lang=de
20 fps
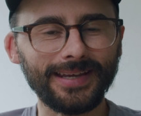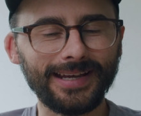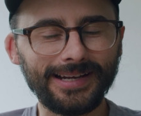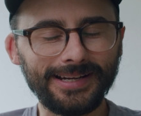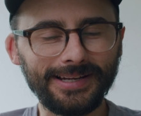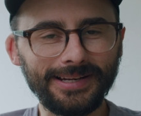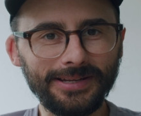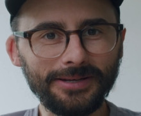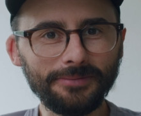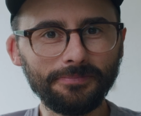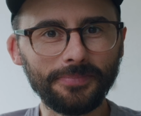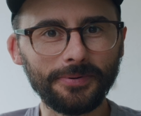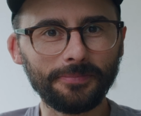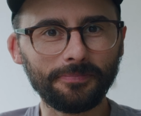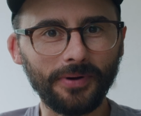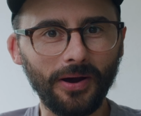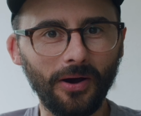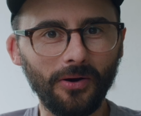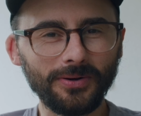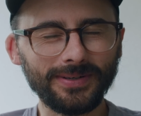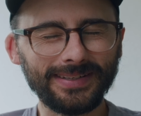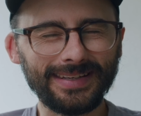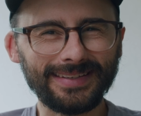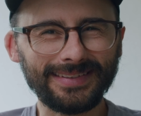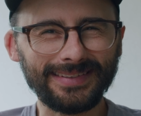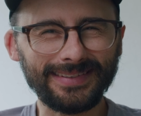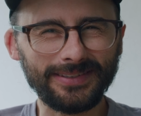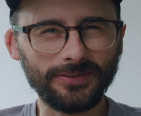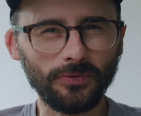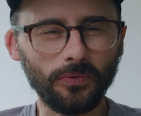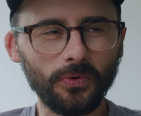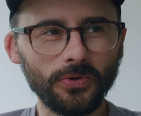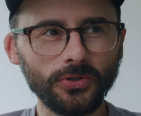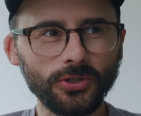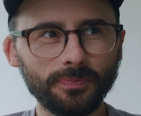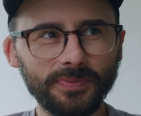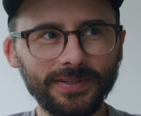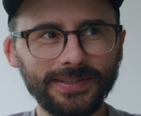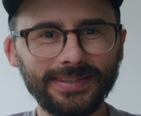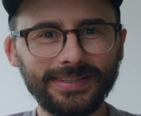Clip braucht, der so
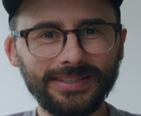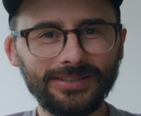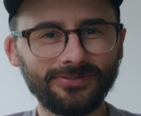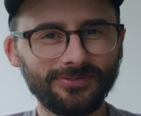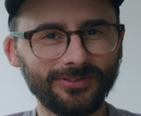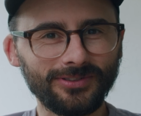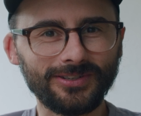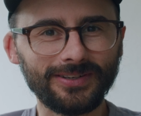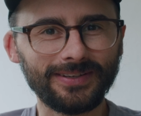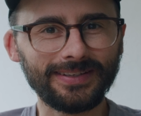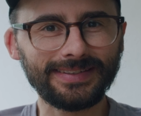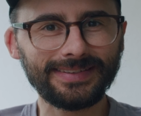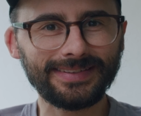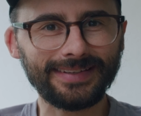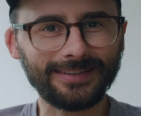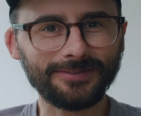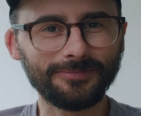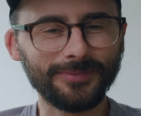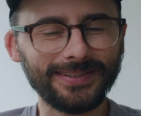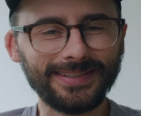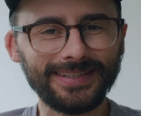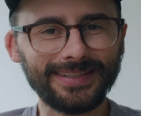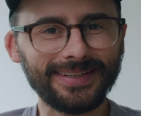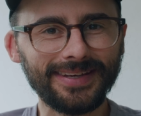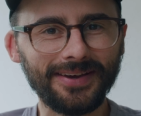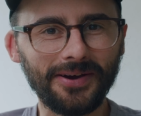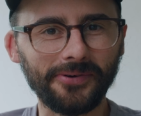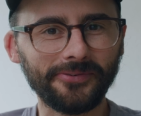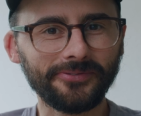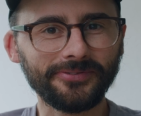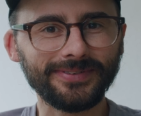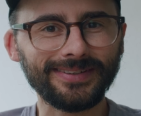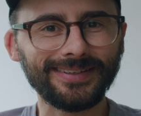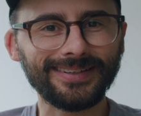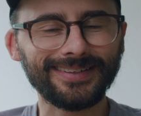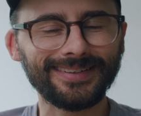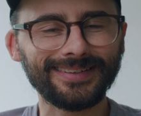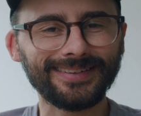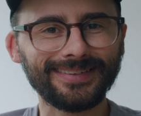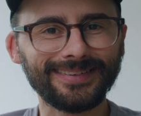spezifisch ist, dass man sich auf
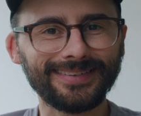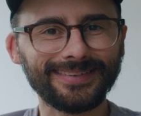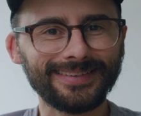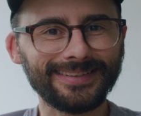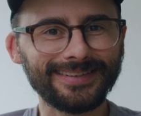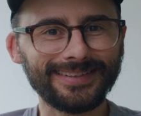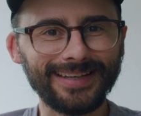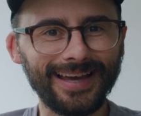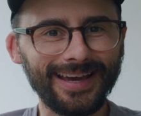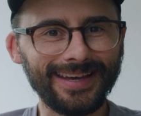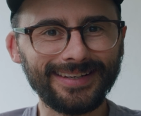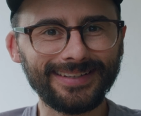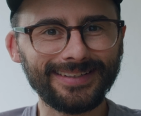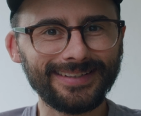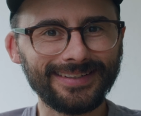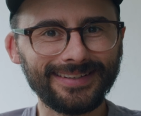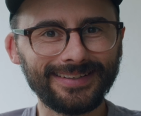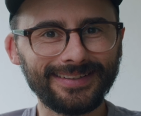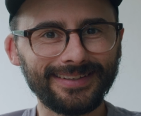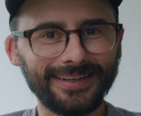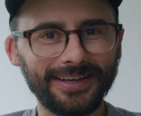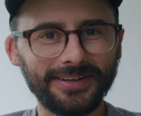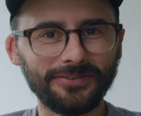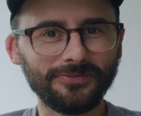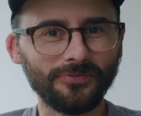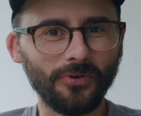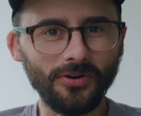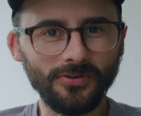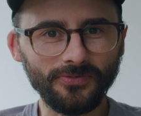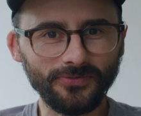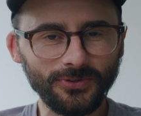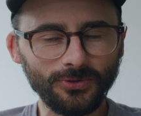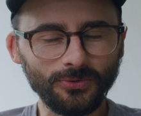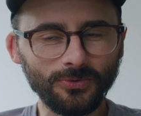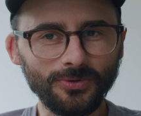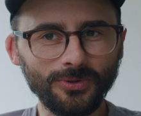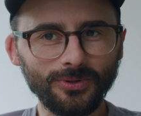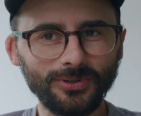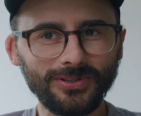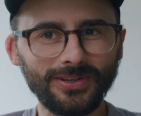den Seiten ja einen Wolf
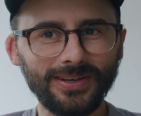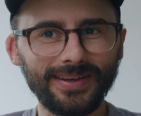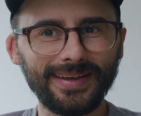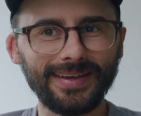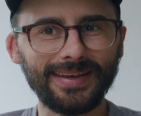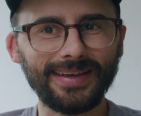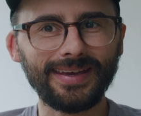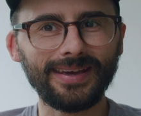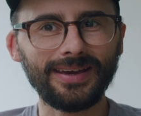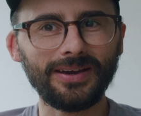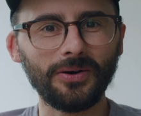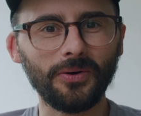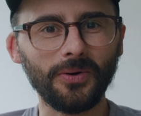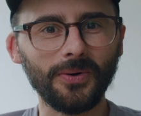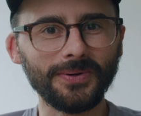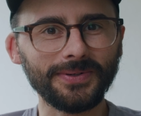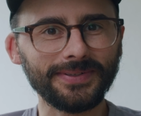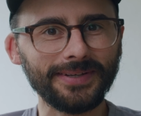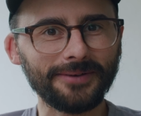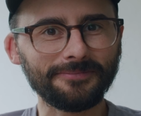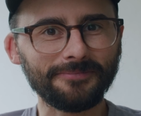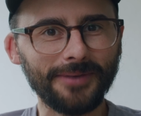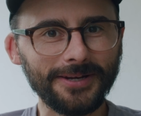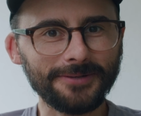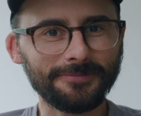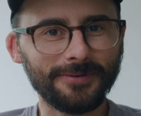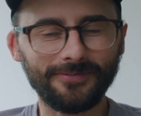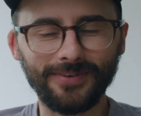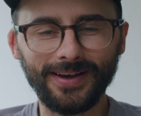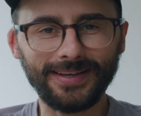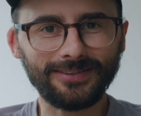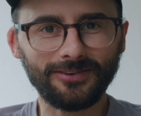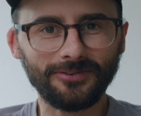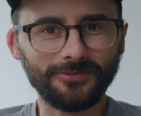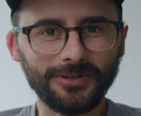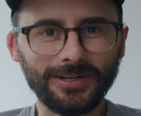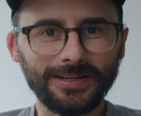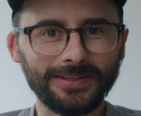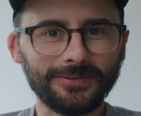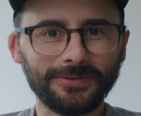sucht. Und dann manchmal war es auch
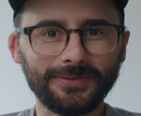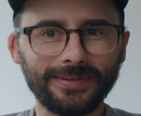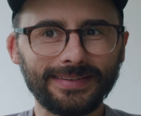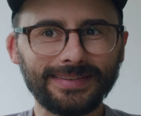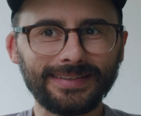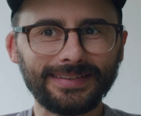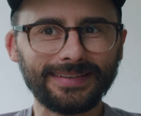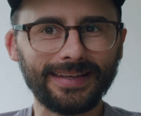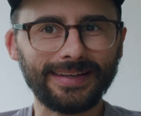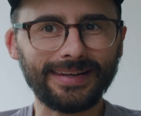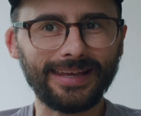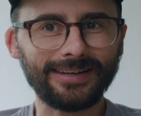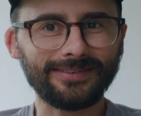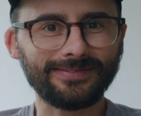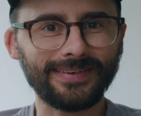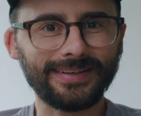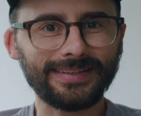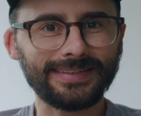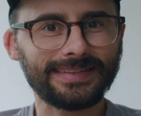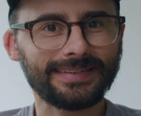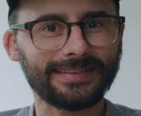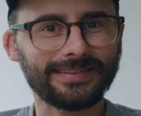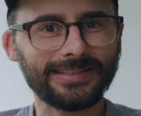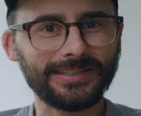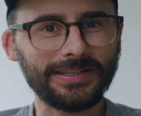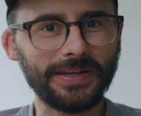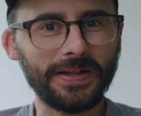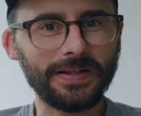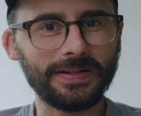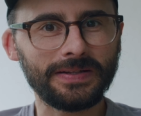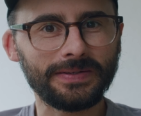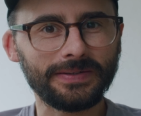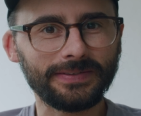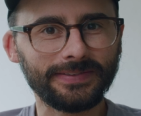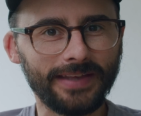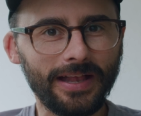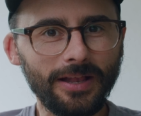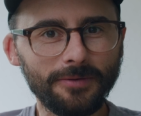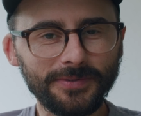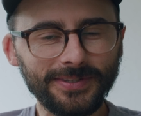wirklich so, dass ich dann etwas schnell
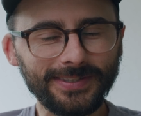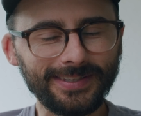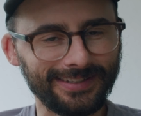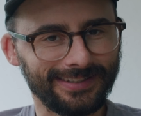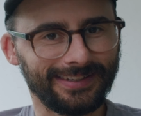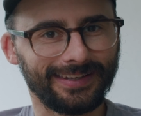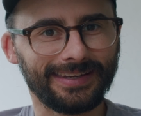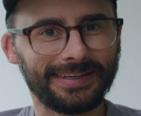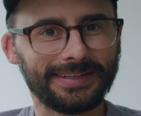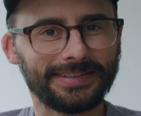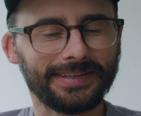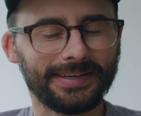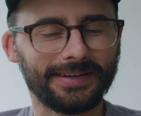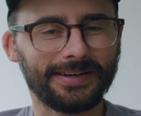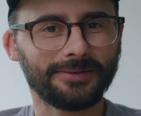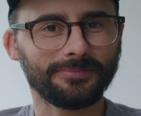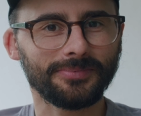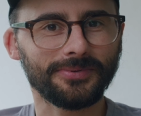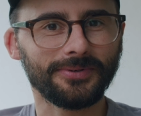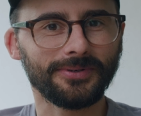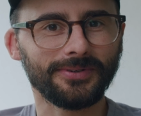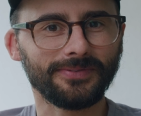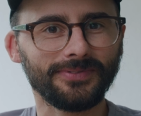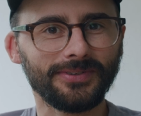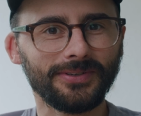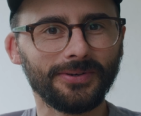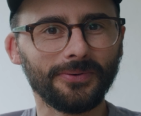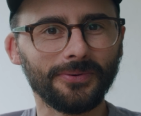selbst gedreht habe irgendwie.